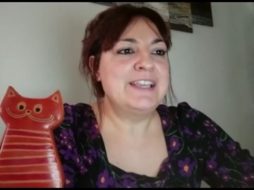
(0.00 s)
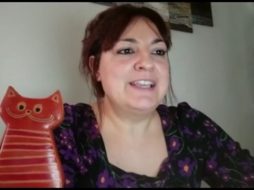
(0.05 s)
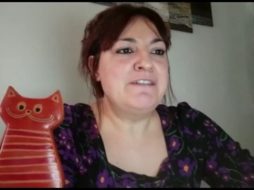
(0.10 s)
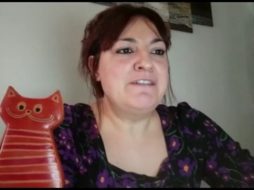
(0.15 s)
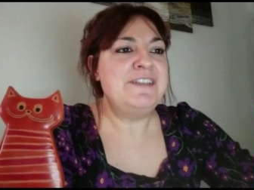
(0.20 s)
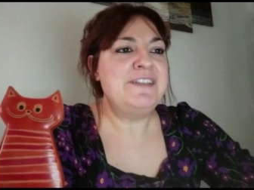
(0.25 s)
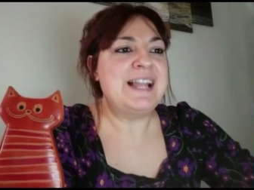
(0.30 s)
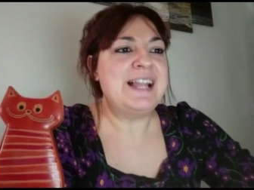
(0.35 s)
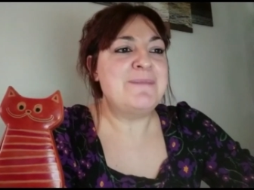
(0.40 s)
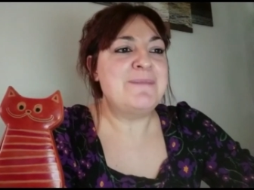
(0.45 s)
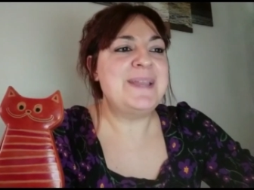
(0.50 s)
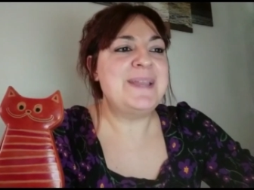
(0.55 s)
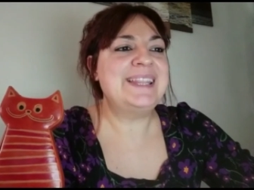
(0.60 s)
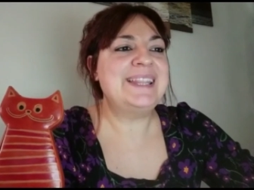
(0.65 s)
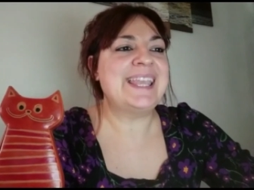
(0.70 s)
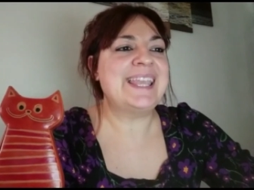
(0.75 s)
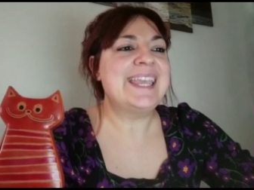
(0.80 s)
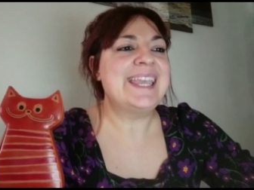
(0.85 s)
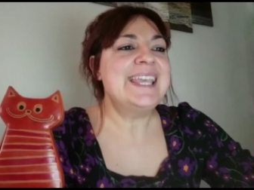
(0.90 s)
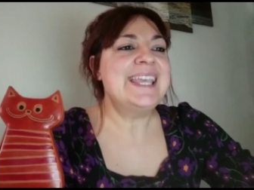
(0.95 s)

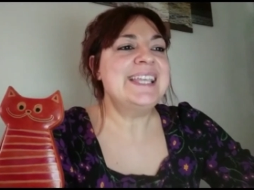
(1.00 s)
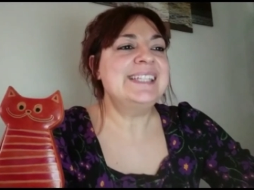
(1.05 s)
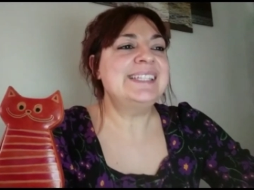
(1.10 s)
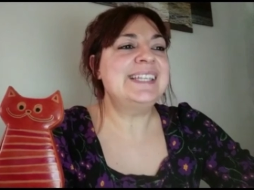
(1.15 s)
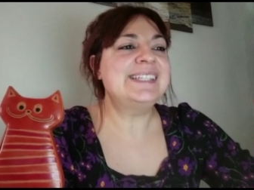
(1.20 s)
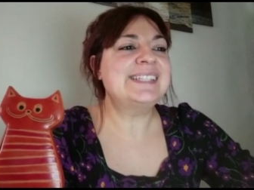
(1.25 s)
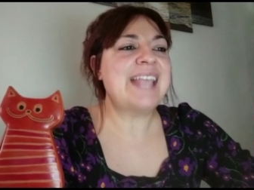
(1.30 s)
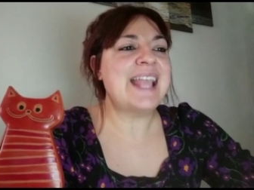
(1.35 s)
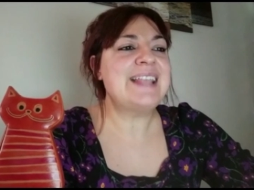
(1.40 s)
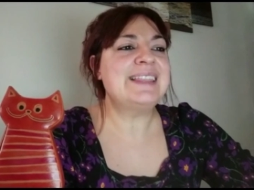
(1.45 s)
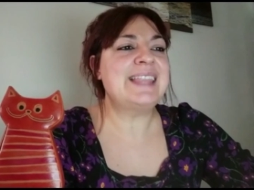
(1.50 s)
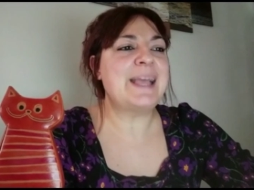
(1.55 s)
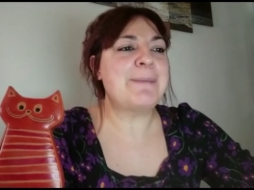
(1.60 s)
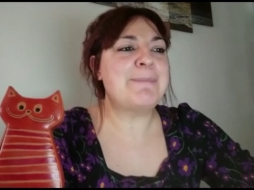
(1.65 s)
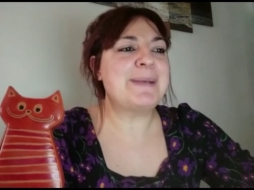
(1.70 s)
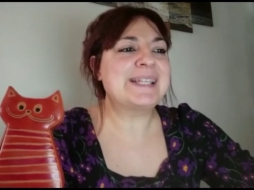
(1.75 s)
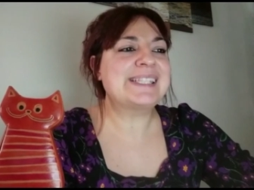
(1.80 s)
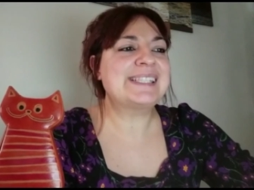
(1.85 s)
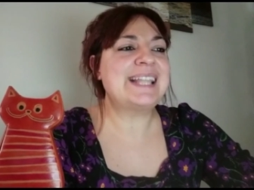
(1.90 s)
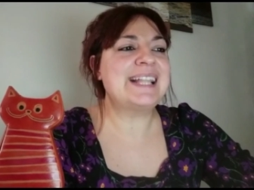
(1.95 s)
Finalmente si sente
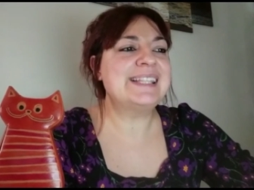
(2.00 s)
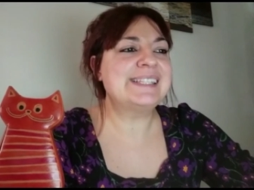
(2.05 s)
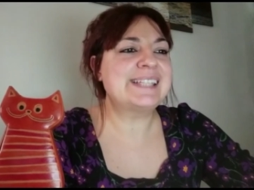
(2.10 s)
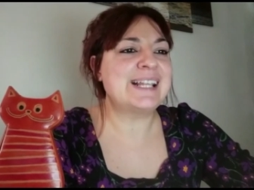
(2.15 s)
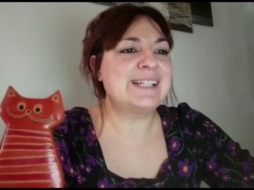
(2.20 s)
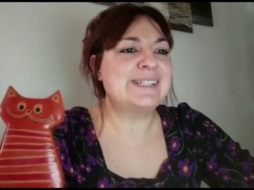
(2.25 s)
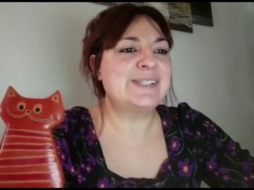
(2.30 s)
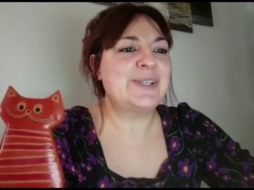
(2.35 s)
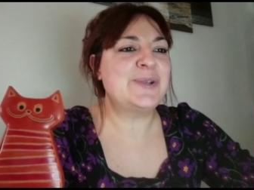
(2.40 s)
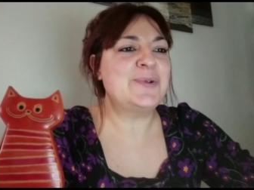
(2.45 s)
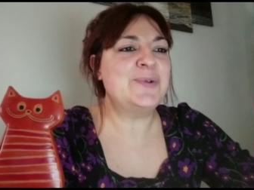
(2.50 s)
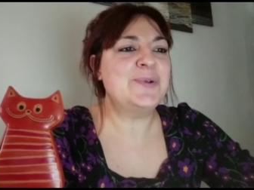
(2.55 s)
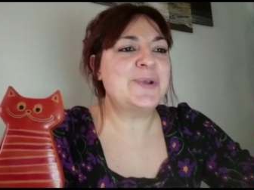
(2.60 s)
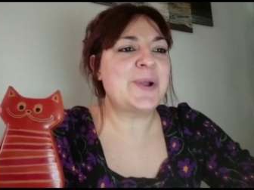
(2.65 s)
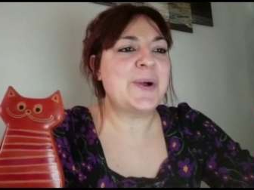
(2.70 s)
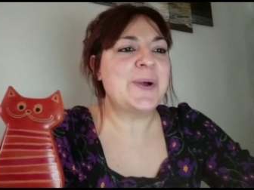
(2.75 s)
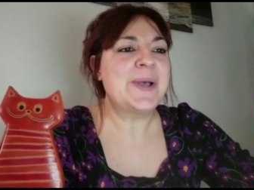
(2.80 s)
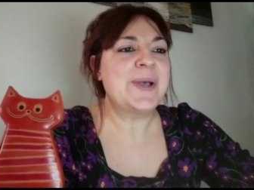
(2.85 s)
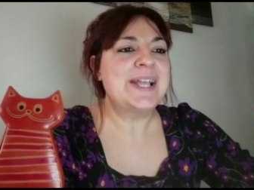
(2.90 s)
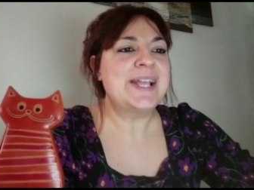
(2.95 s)
abbastanza al
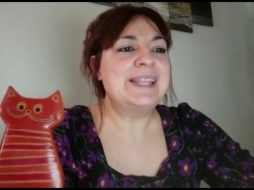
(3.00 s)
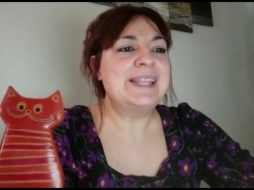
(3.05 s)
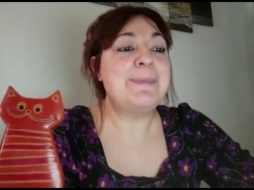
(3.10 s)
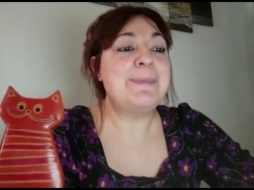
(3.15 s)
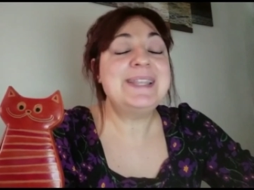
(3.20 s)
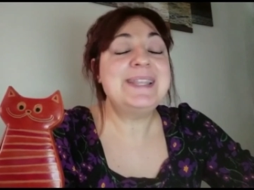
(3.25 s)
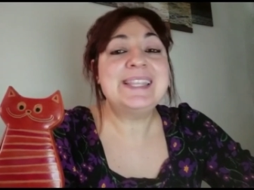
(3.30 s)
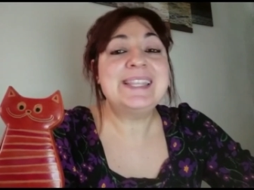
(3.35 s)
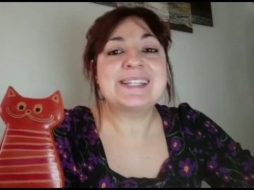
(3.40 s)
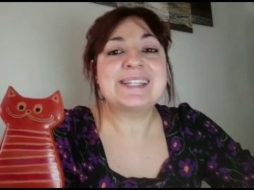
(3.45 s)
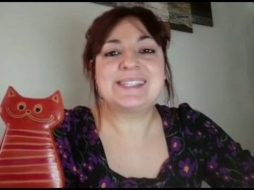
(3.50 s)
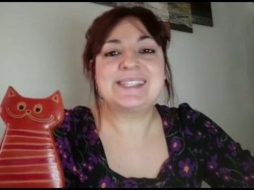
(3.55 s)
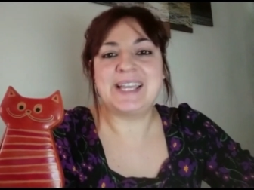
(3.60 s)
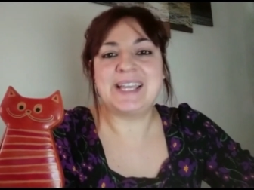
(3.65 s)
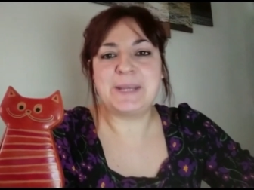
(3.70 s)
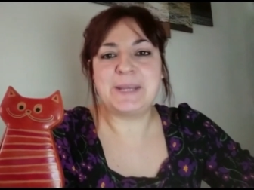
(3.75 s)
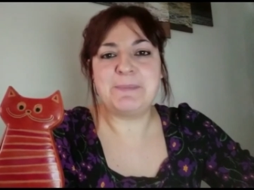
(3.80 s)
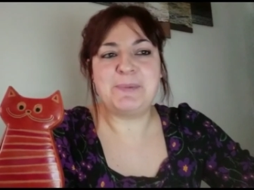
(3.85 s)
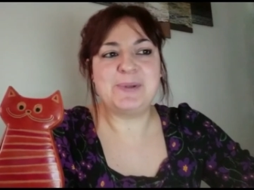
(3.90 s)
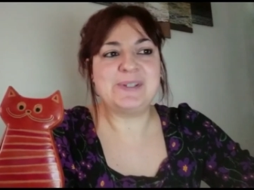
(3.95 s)
sicuro da mettersi a
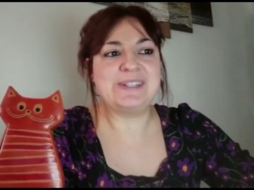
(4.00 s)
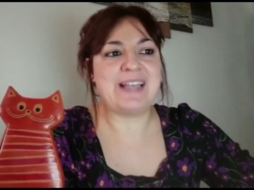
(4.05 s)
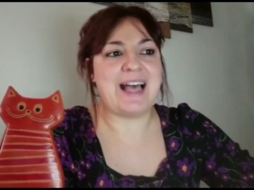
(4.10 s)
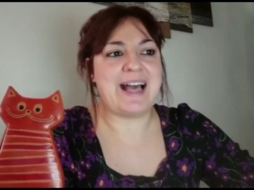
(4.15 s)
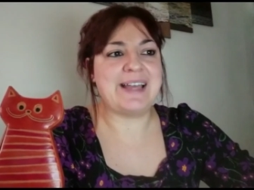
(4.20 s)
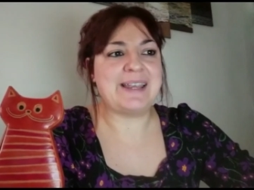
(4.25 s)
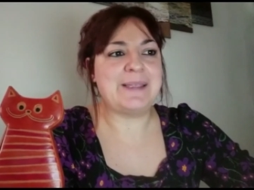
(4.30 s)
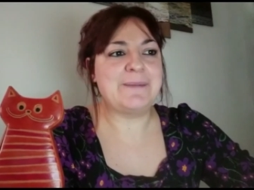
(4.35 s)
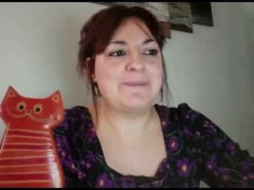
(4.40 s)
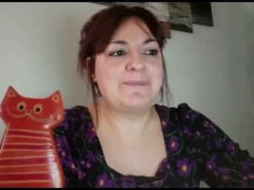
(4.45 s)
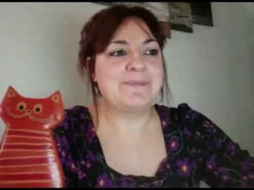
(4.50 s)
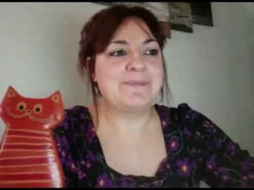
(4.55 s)
riposare.